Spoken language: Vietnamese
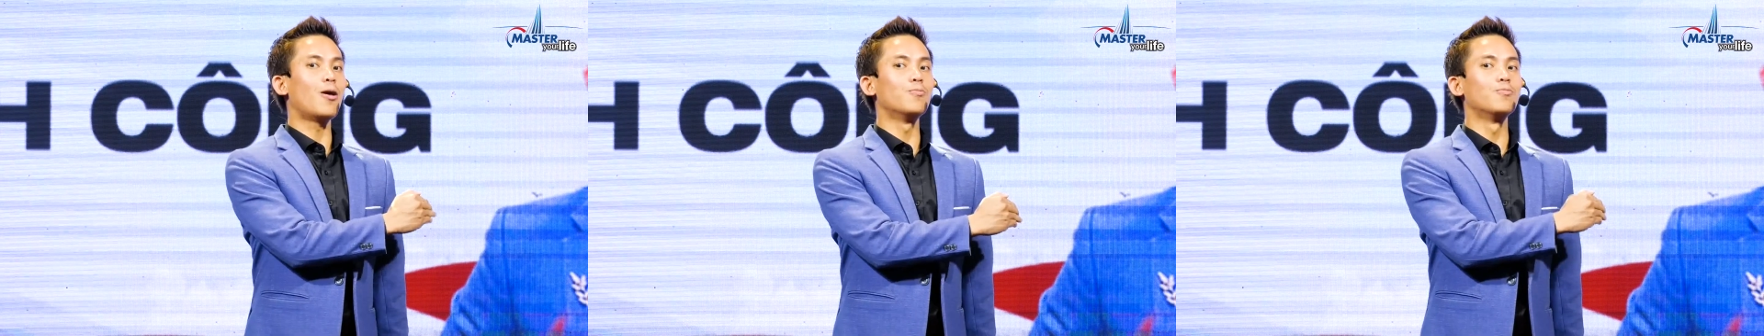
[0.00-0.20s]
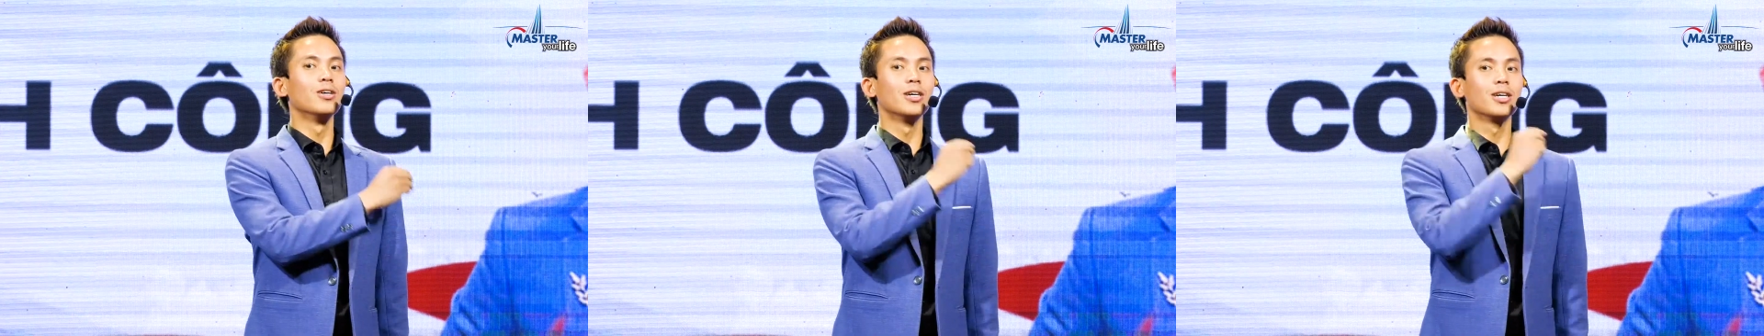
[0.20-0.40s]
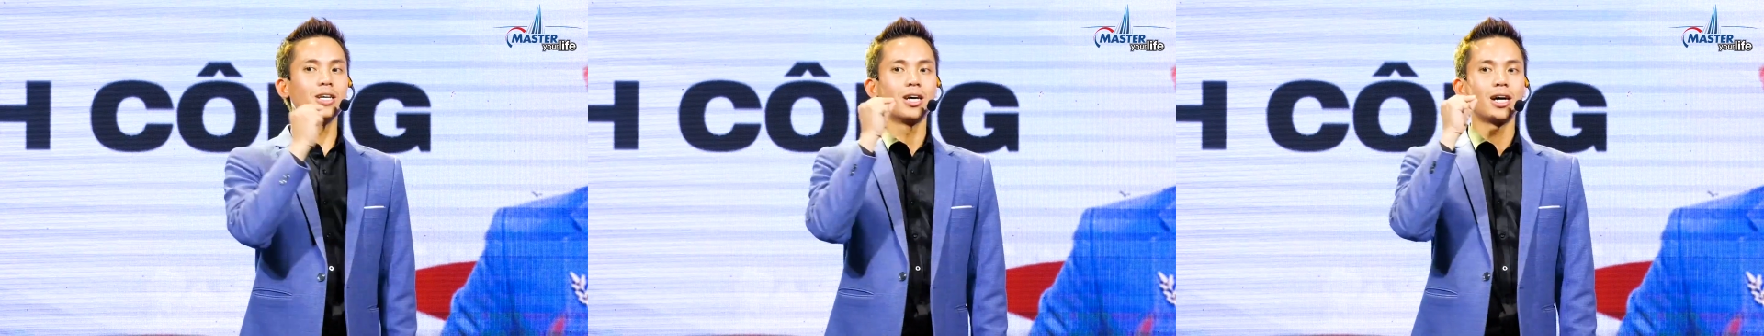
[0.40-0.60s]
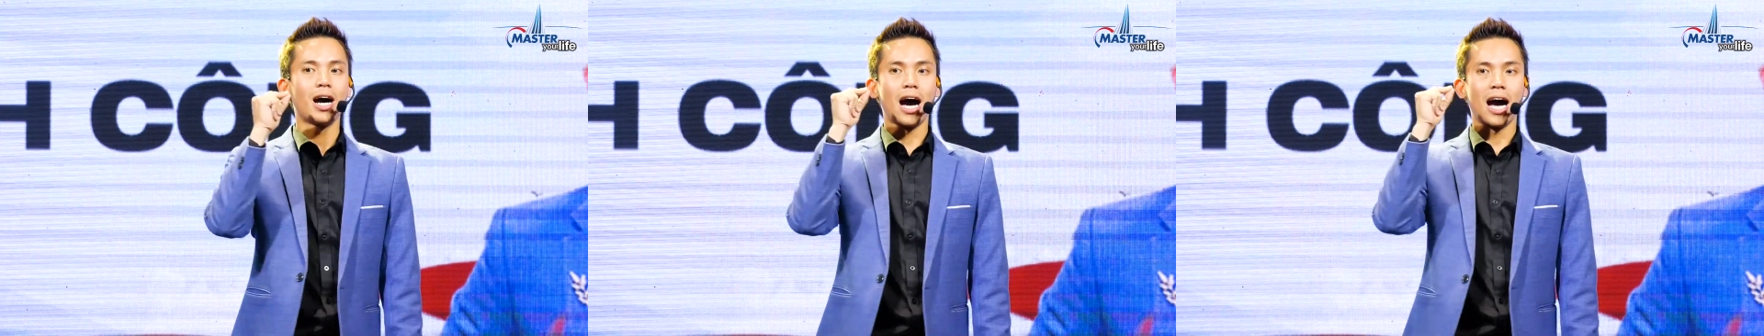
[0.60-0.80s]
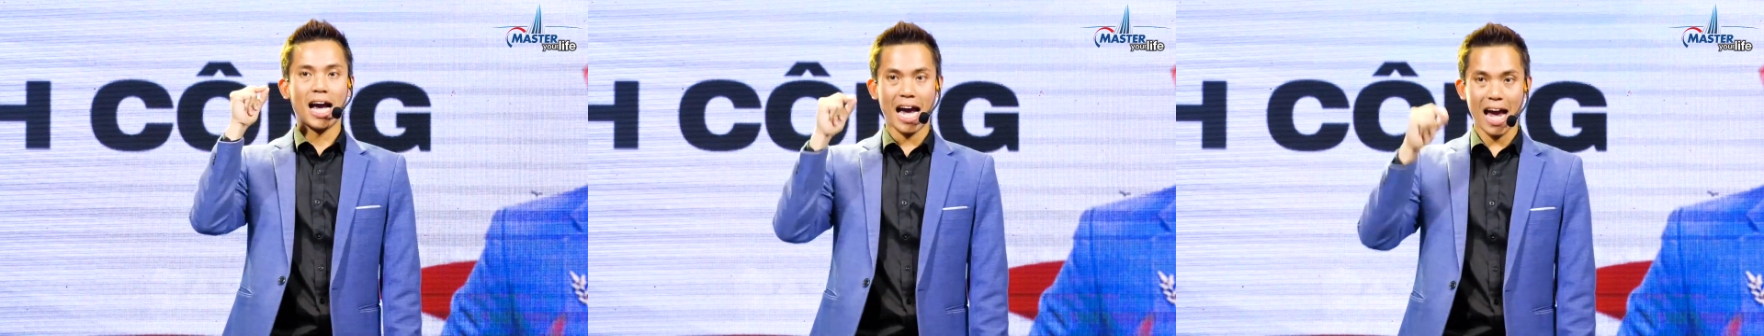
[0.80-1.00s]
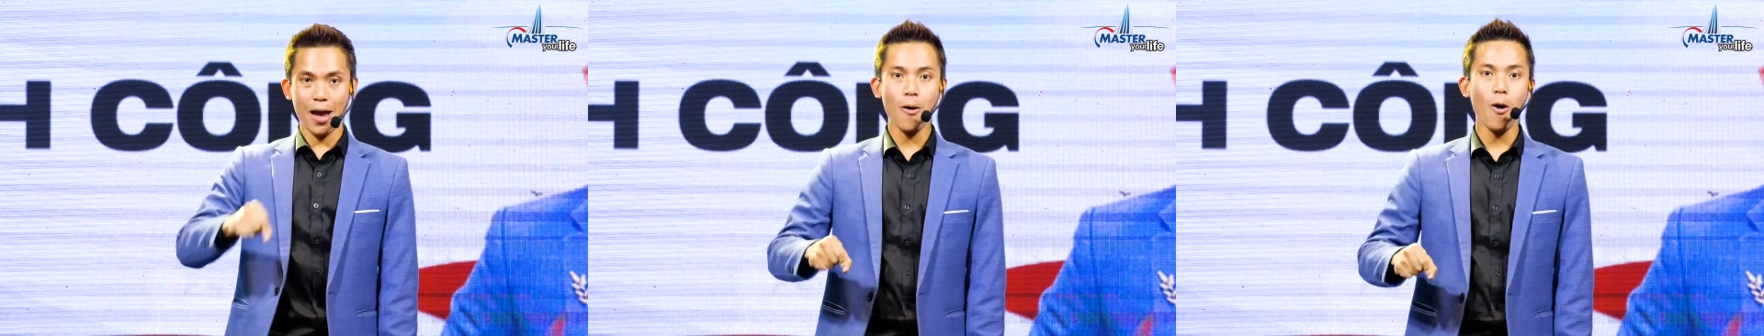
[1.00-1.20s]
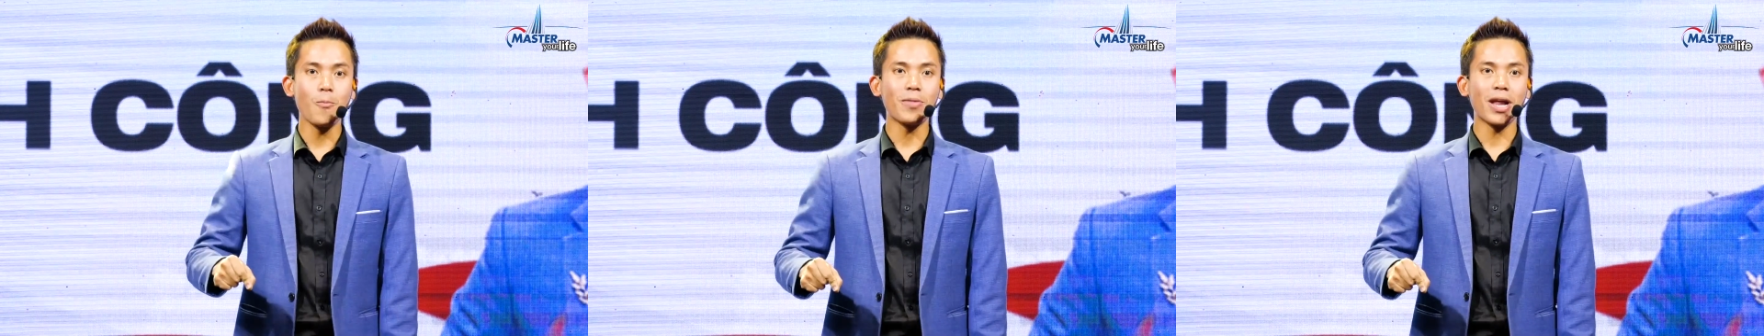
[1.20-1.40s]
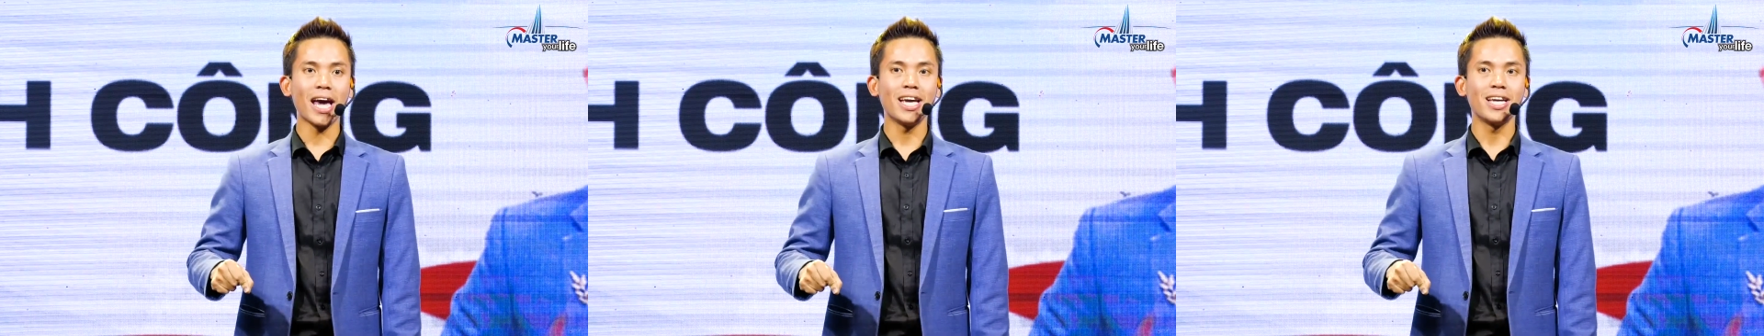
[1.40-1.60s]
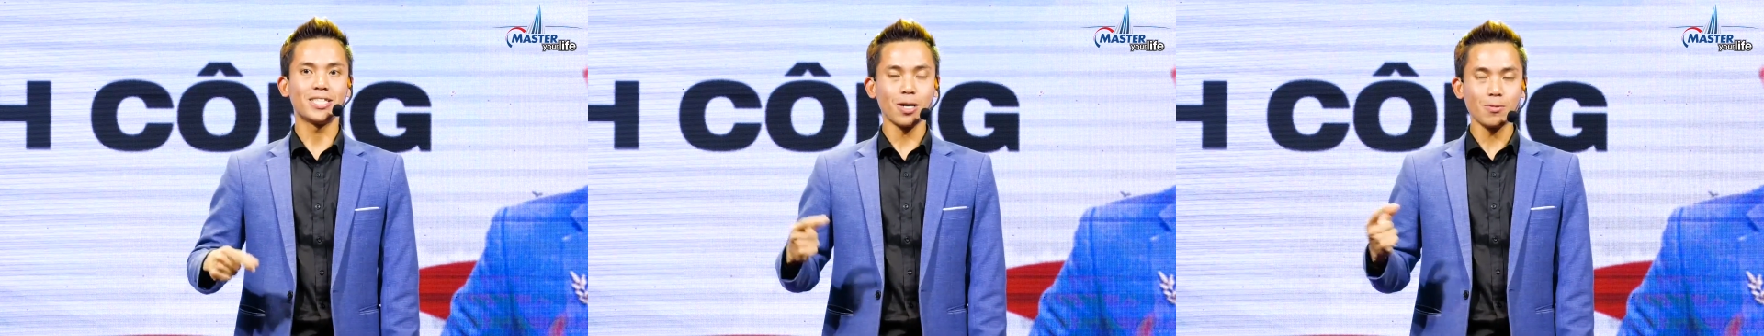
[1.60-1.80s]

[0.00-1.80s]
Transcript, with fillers: công ngày hôm nay